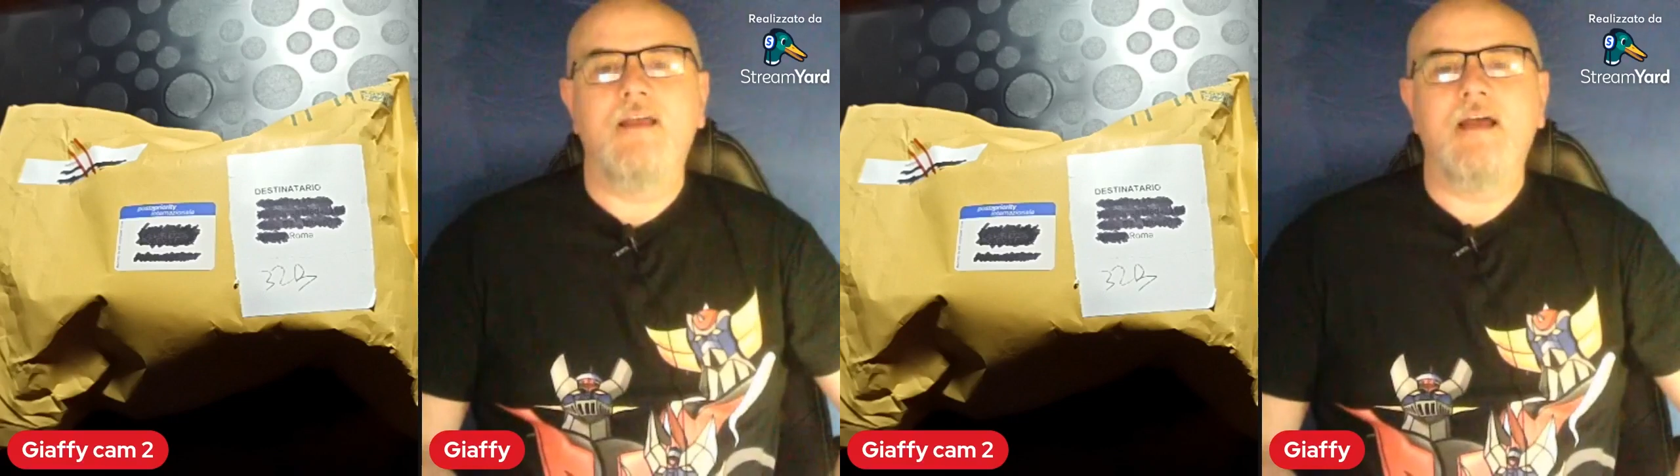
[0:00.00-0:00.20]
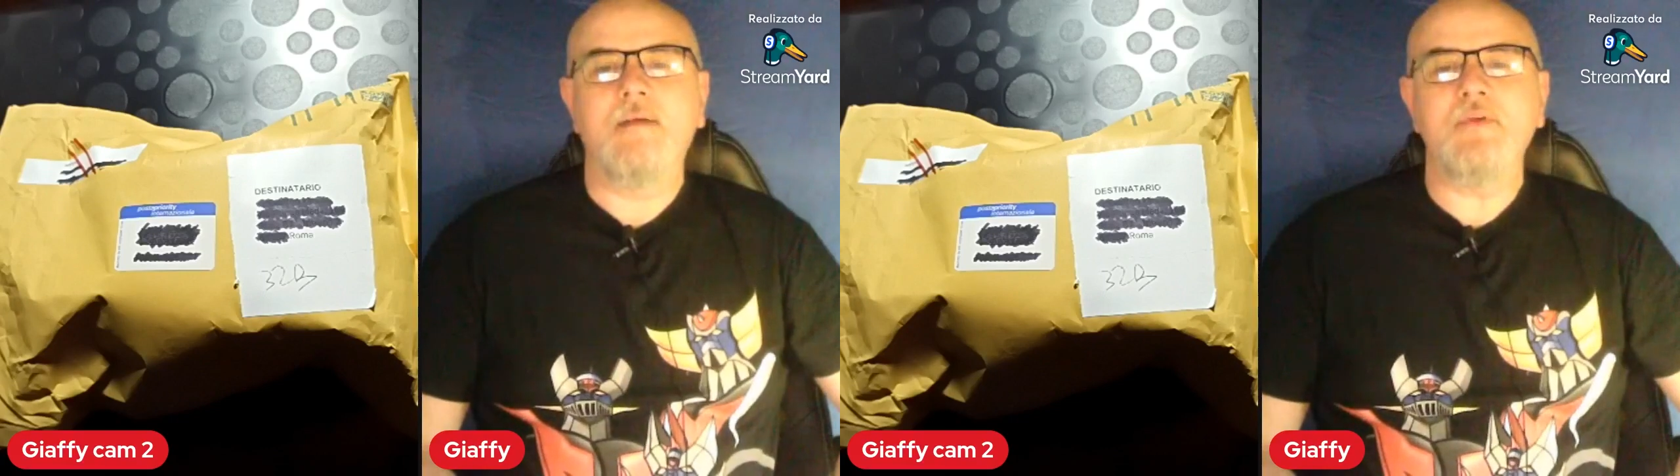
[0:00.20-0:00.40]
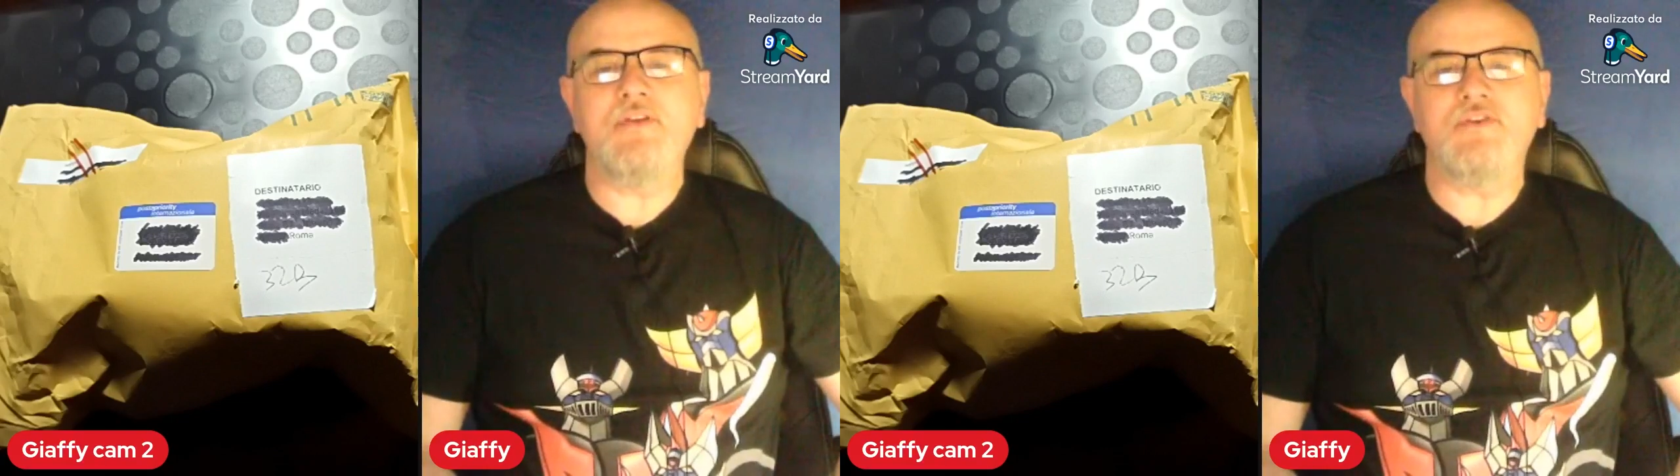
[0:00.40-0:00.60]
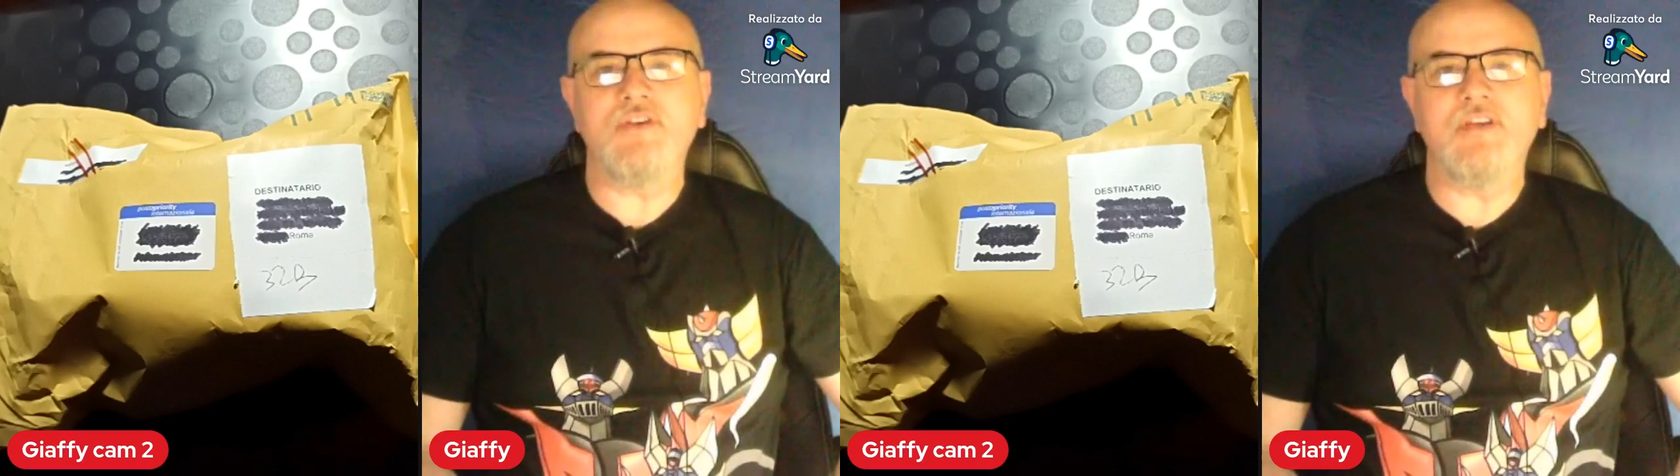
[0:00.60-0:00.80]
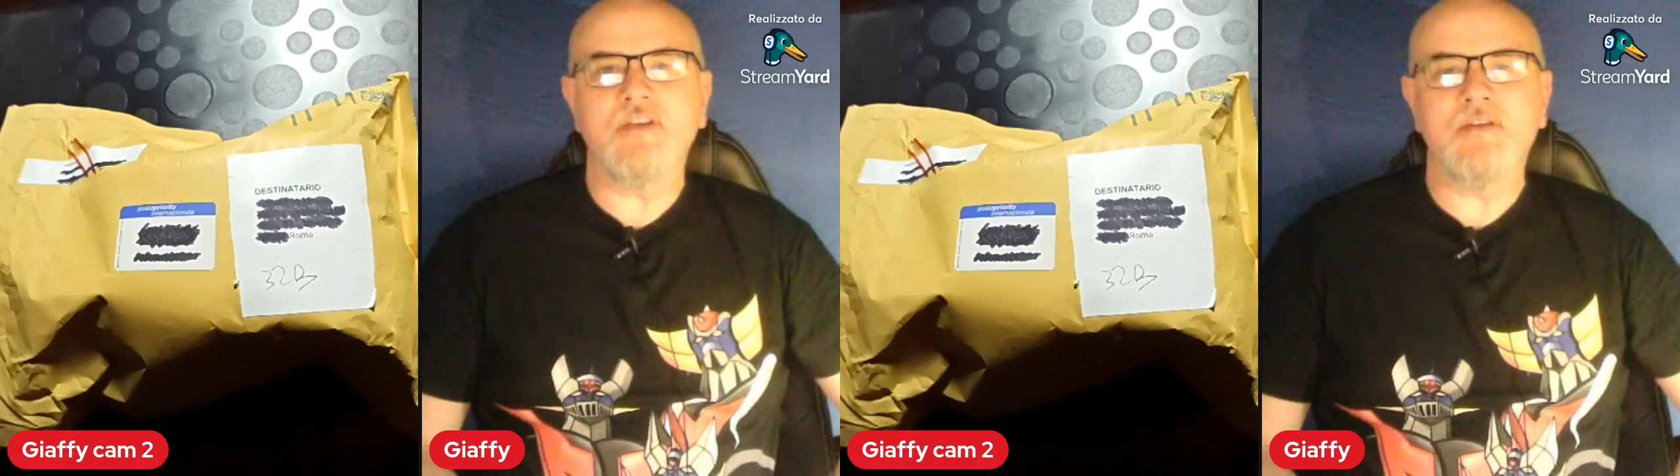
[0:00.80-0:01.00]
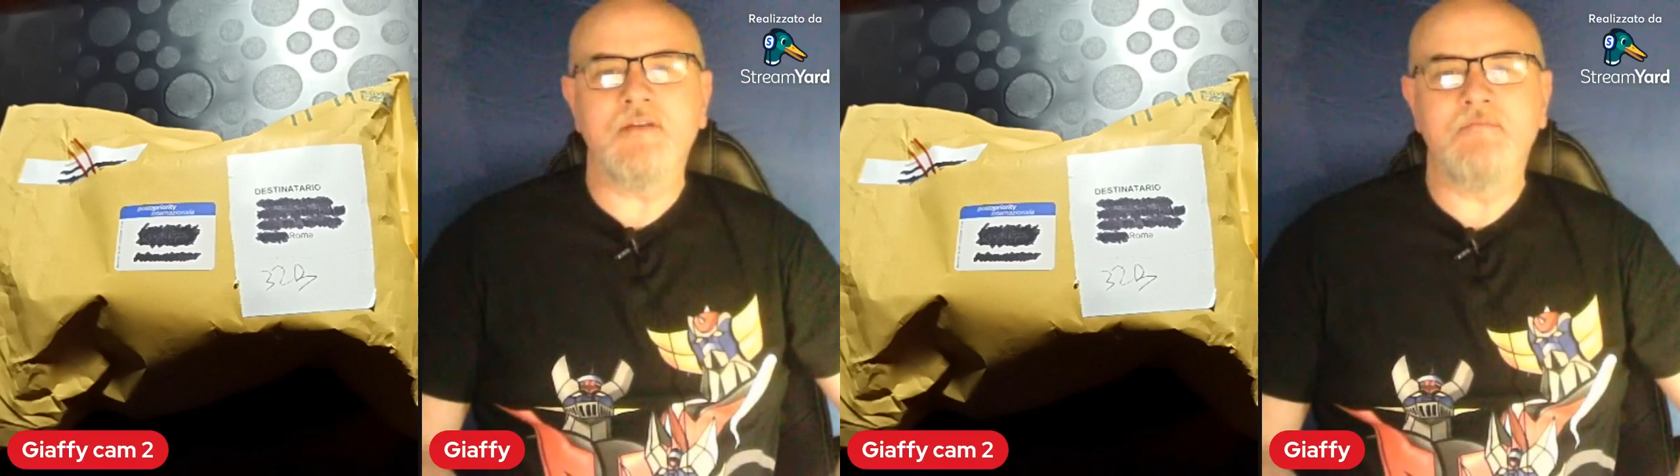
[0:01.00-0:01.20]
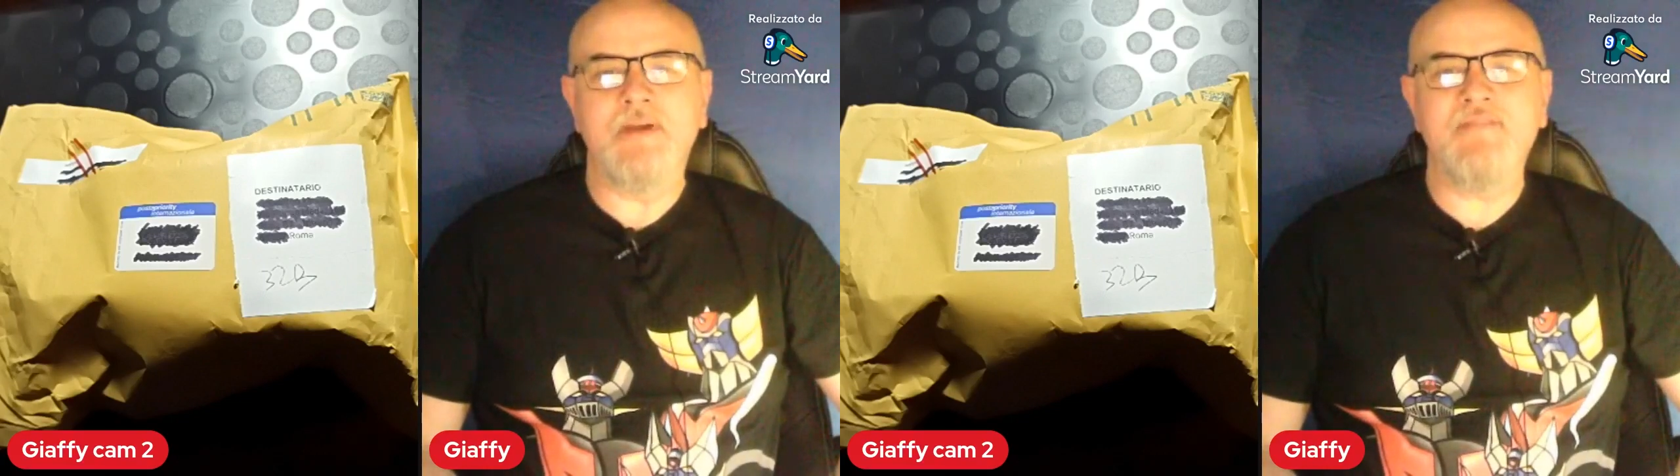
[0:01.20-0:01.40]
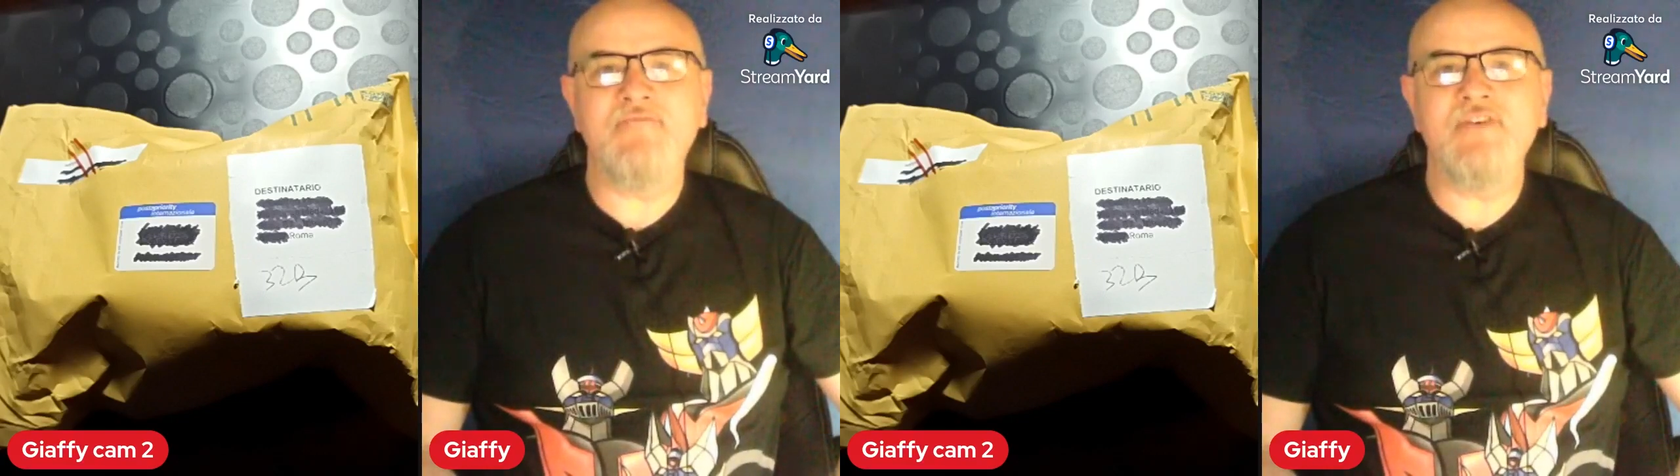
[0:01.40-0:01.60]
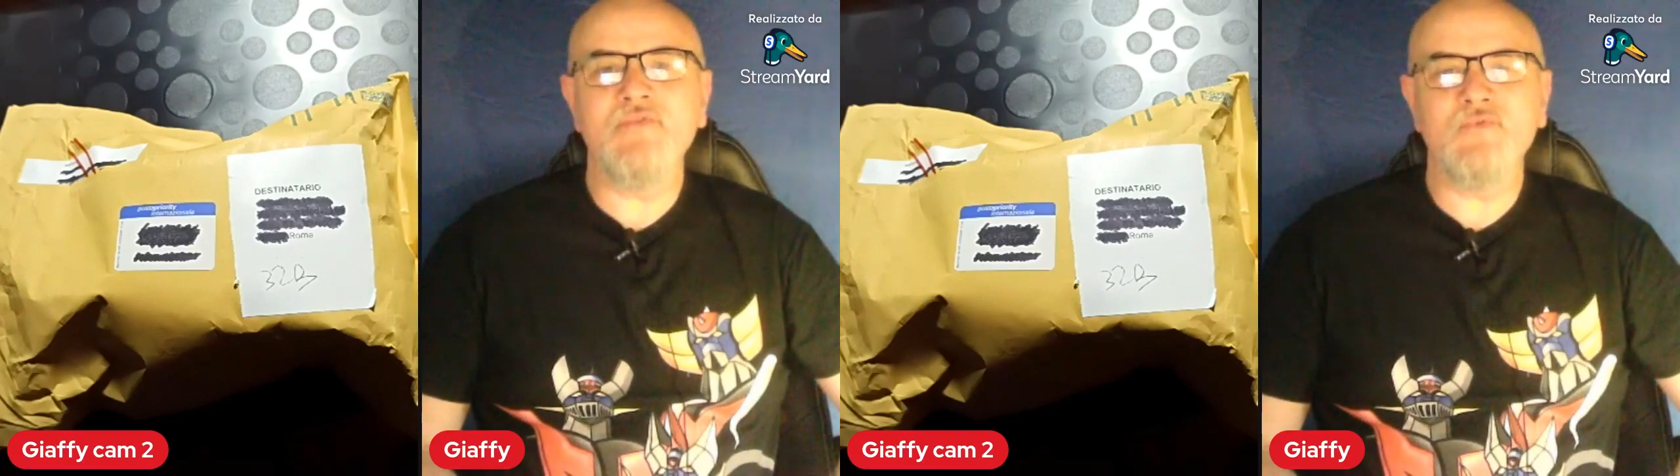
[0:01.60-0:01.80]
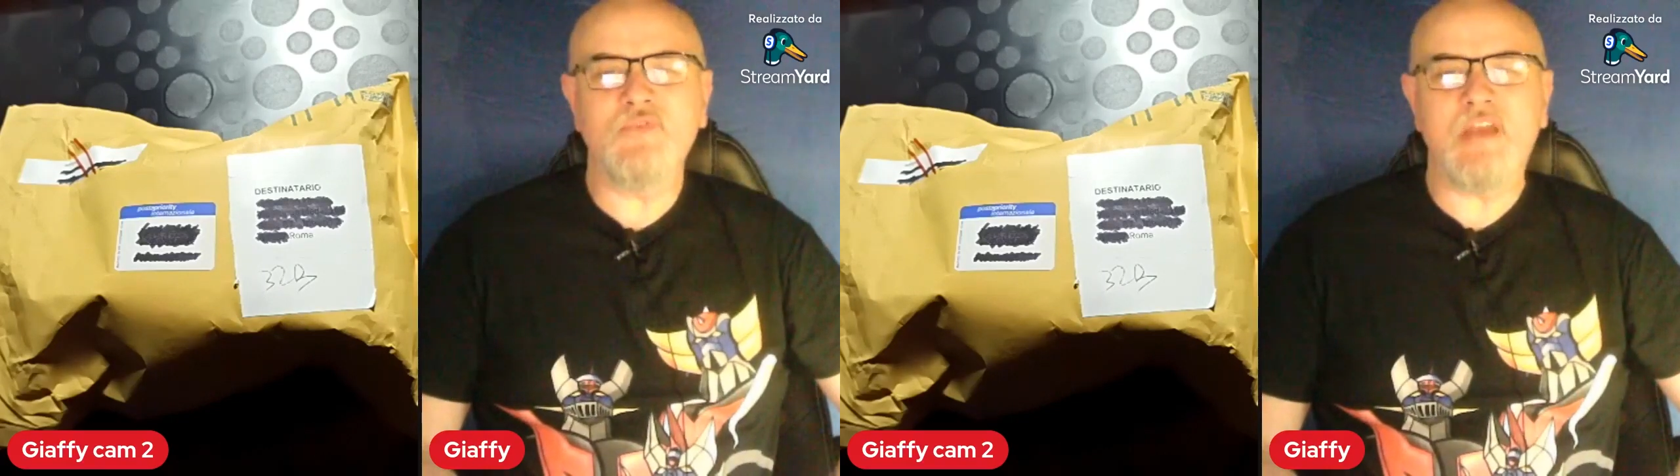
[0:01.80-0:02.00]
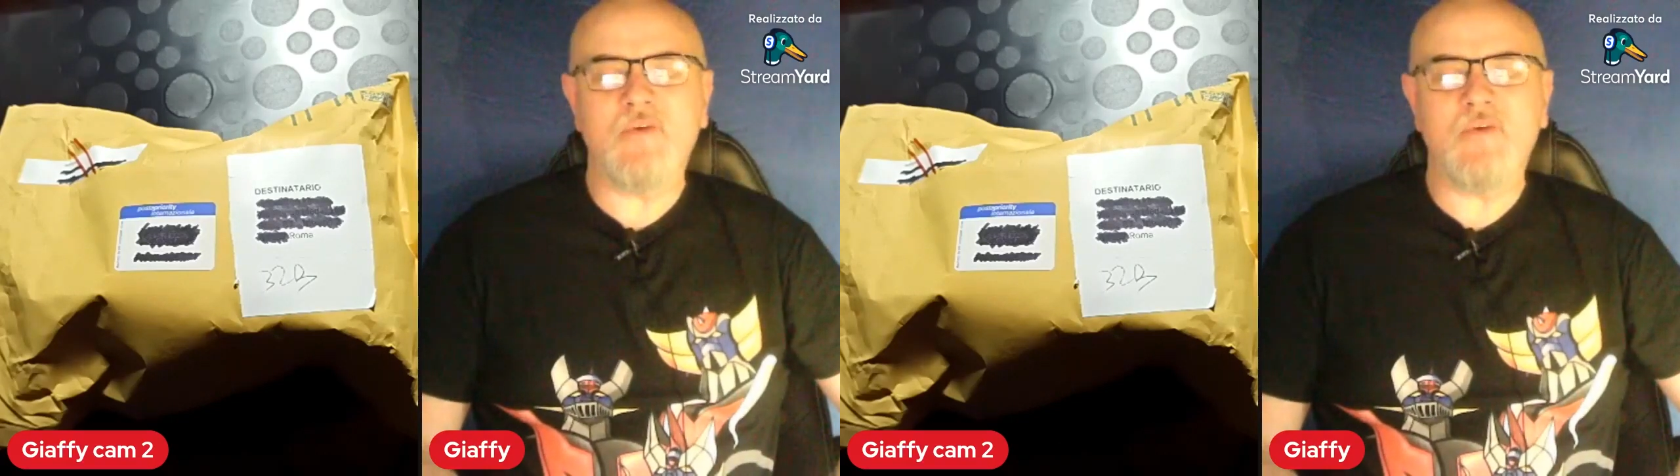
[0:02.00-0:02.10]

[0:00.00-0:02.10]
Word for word: Amici, benvenuti a